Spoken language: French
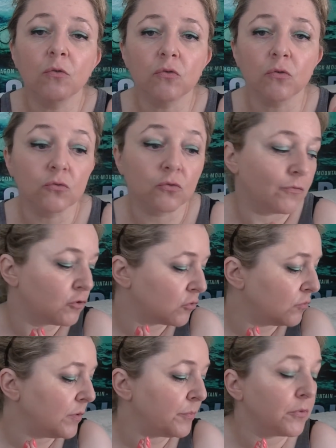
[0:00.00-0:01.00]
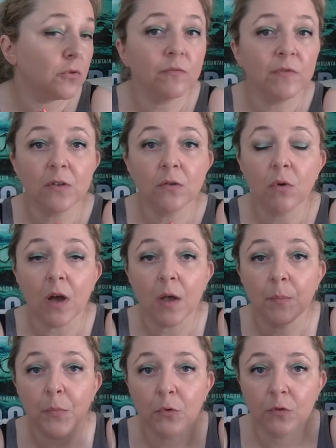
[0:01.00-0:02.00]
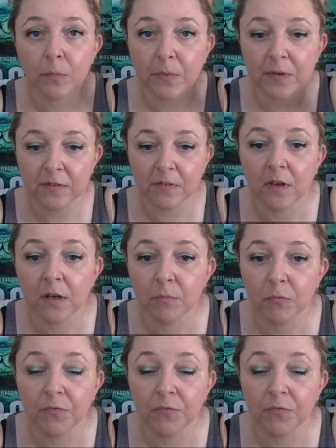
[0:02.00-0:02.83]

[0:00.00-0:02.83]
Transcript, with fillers: se retrouve aujourd'hui pour une vidéo un peu spéciale,